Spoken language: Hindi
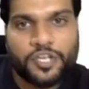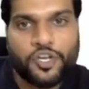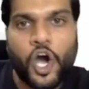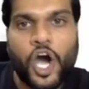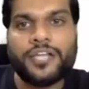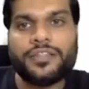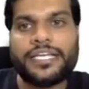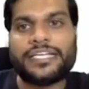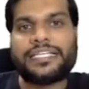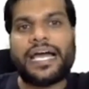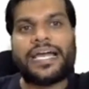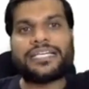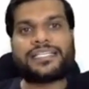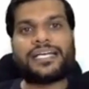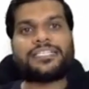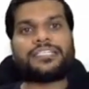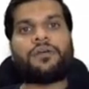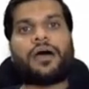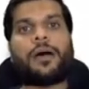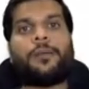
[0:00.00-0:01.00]
कौन देता है
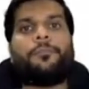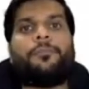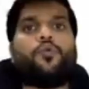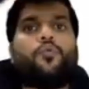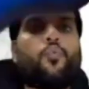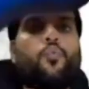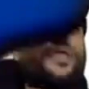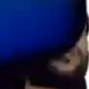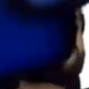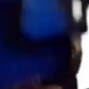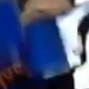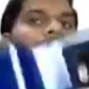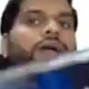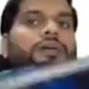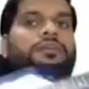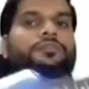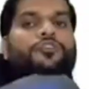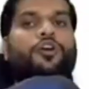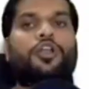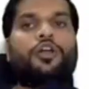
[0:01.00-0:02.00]
इसका जवाब विच
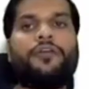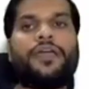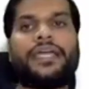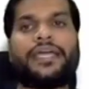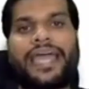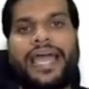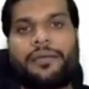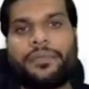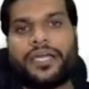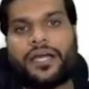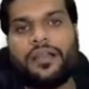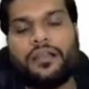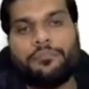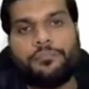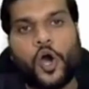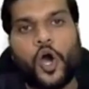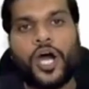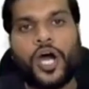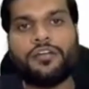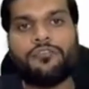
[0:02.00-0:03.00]
अमंग द फॉलोइंग केमिकल
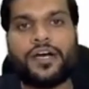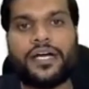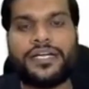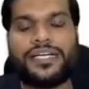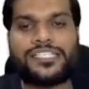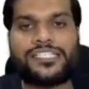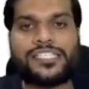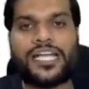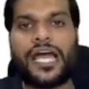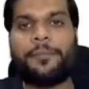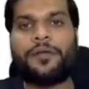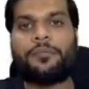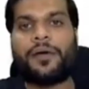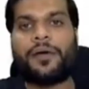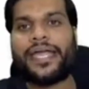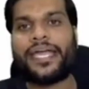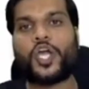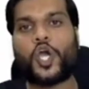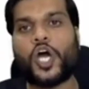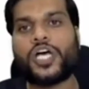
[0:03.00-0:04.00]
बॉन्ड वर डिस्क्राइब्ड
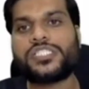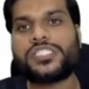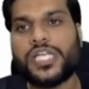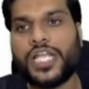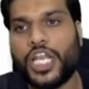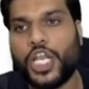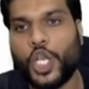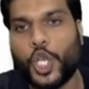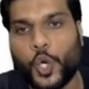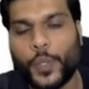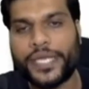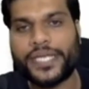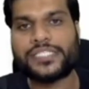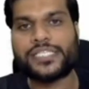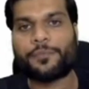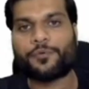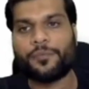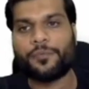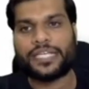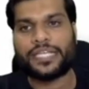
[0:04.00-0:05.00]
बाय कॉसेल लुइस
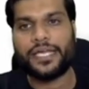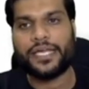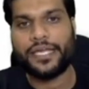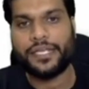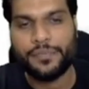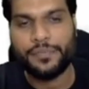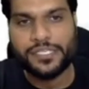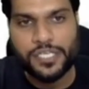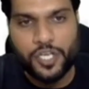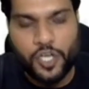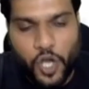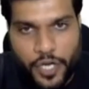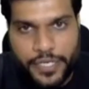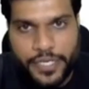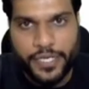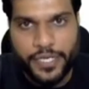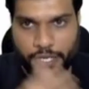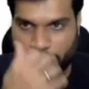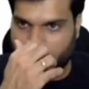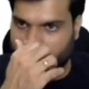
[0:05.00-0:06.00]
आपको बताना है इनमें से कौन
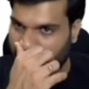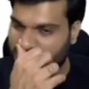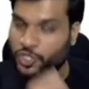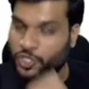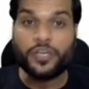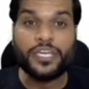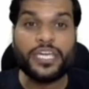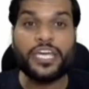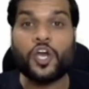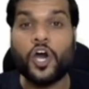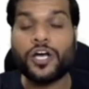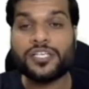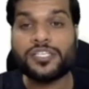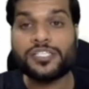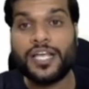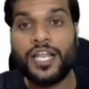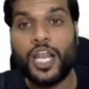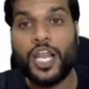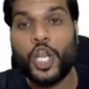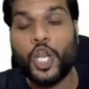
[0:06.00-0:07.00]
है जो कि
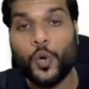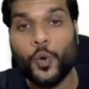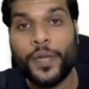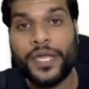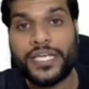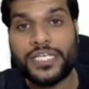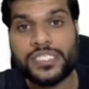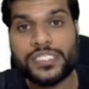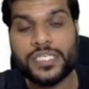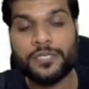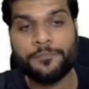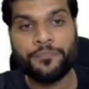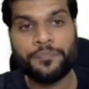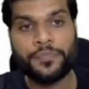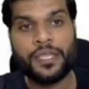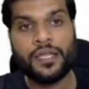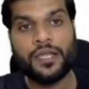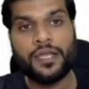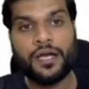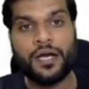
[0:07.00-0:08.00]
कॉसेल लुइस
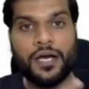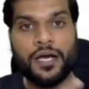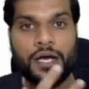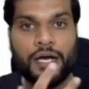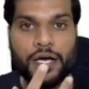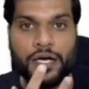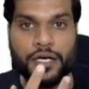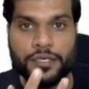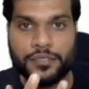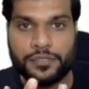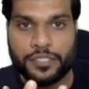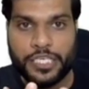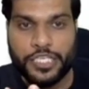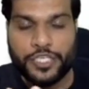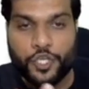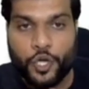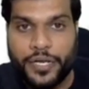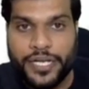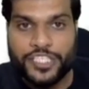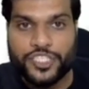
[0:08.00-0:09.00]
की
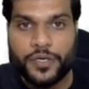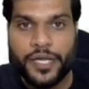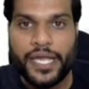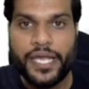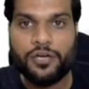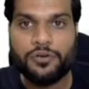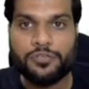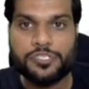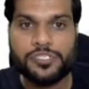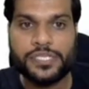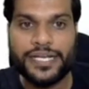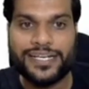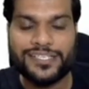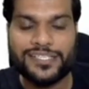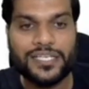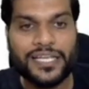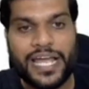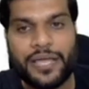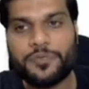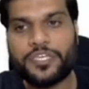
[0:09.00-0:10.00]
थ्योरी जो है उससे
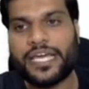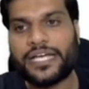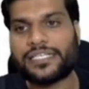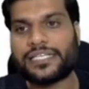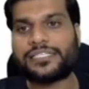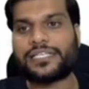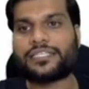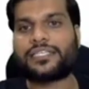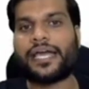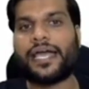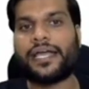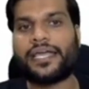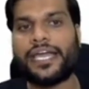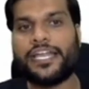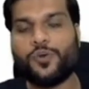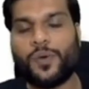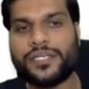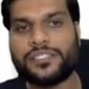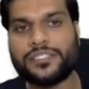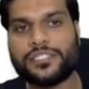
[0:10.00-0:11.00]
डिस्क्राइब किया जा सकता है कैन
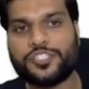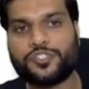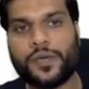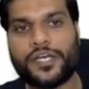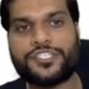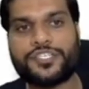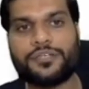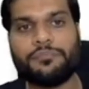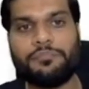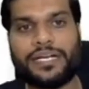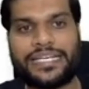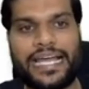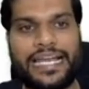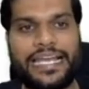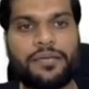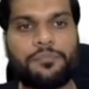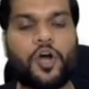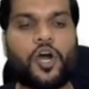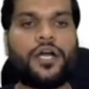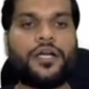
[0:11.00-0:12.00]
यू आंसर दिस क्वेश्चन
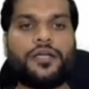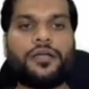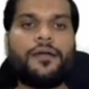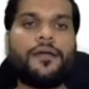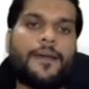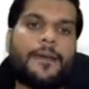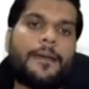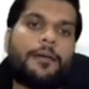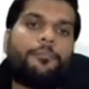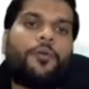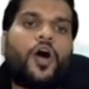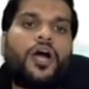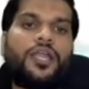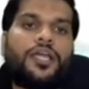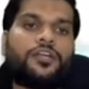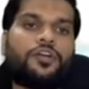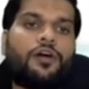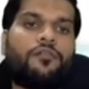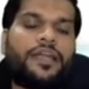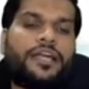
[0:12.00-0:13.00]
मेटेलिक बॉन्ड
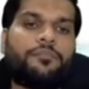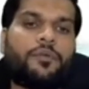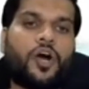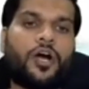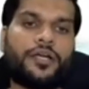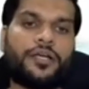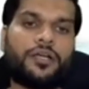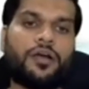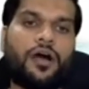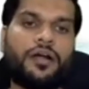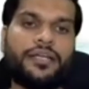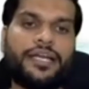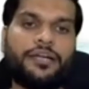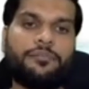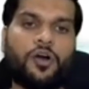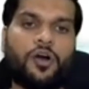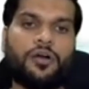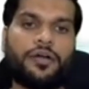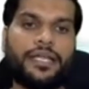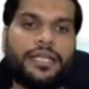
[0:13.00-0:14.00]
पॉलर कोवलेंट बॉन्ड कॉर्डेट
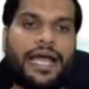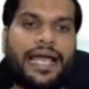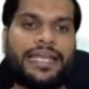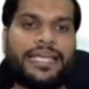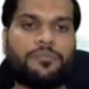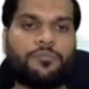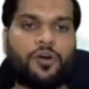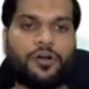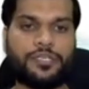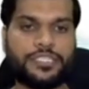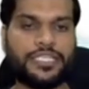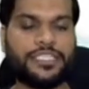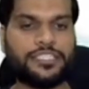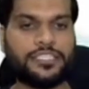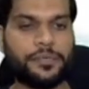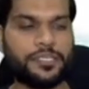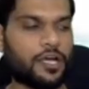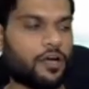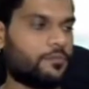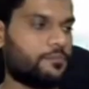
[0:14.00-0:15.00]
बॉन्ड एनायनिक बॉन्ड जल्दी से
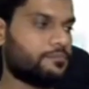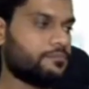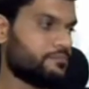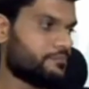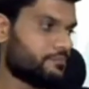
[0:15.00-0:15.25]
बताओ